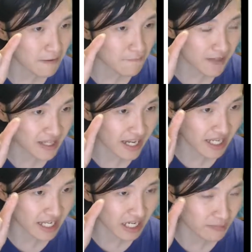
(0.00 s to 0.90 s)
分类
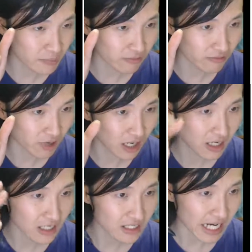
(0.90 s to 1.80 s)
的一个谱，
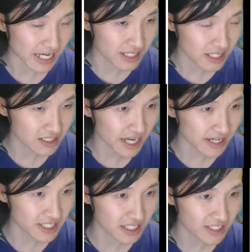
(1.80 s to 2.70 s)
加一个定
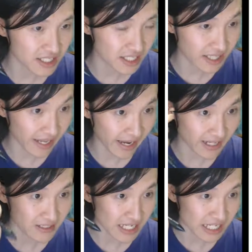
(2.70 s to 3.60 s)
性的几个
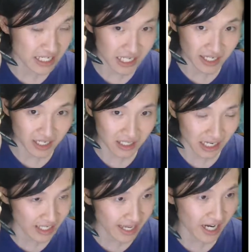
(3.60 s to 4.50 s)
点，再加上一个
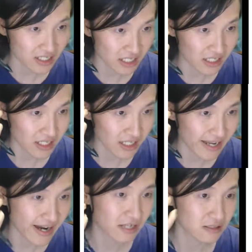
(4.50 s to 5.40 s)
它量上的一个
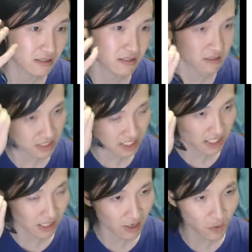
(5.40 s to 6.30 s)
量，集
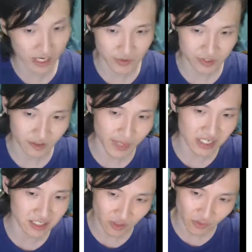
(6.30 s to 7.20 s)
合到一块去，就变
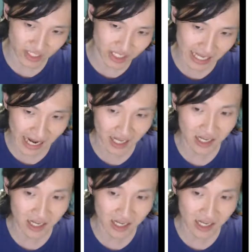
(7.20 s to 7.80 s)
成这个问题的答案。